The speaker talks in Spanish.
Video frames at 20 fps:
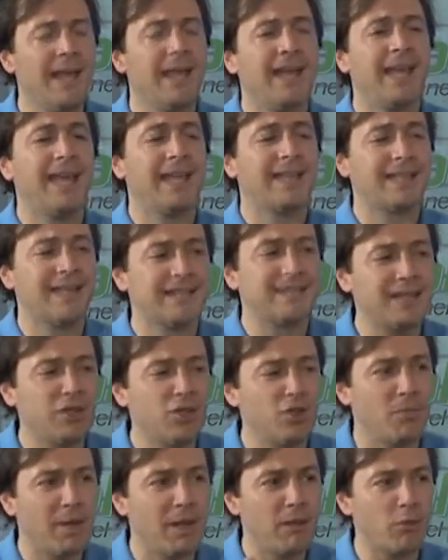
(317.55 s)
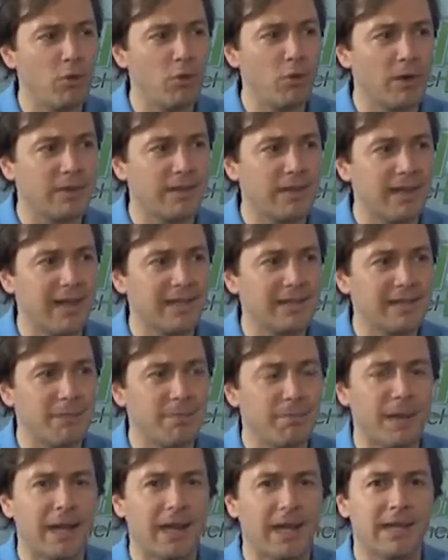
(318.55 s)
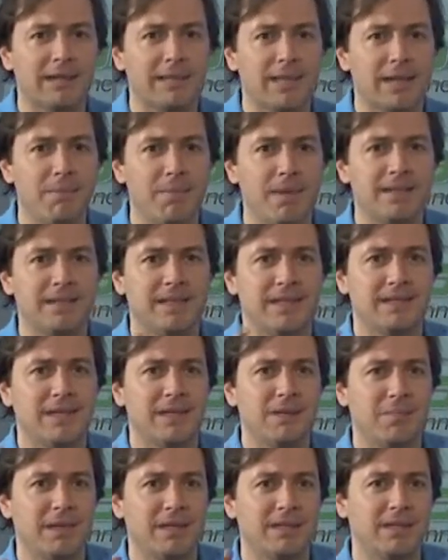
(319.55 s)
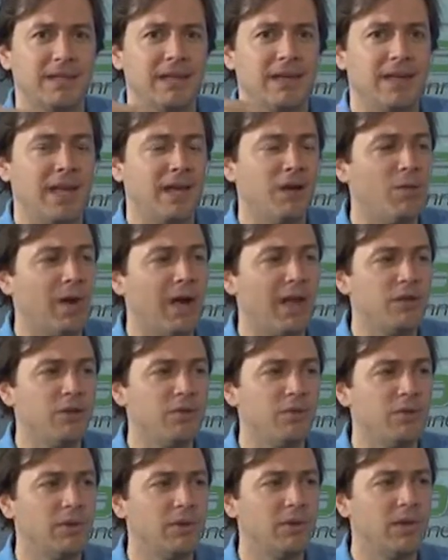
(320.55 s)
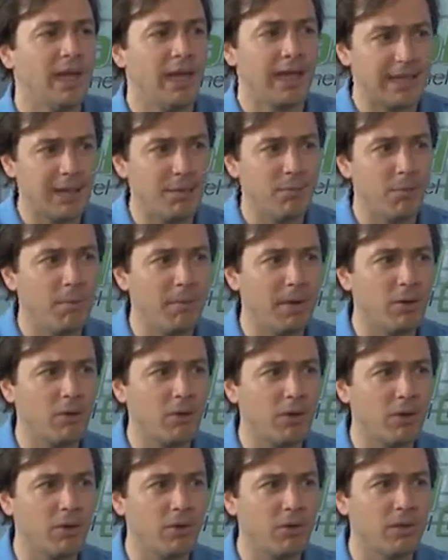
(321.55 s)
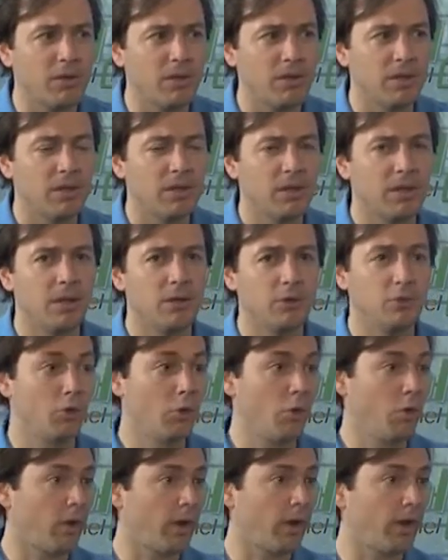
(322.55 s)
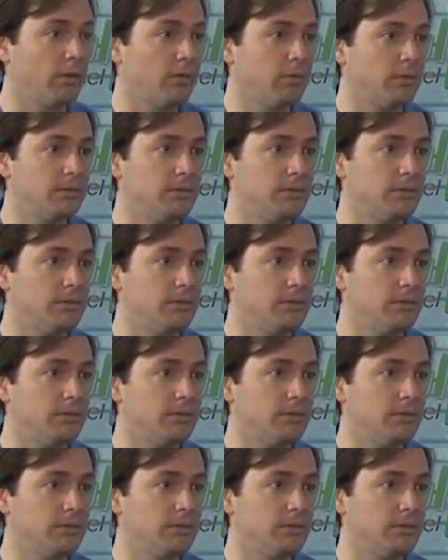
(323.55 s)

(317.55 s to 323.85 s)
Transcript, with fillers: ¿Está haciendo Maduro lo que tiene que hacer para que en tres meses, en seis meses, en un año estemos mejor que hoy? Yo no lo creo.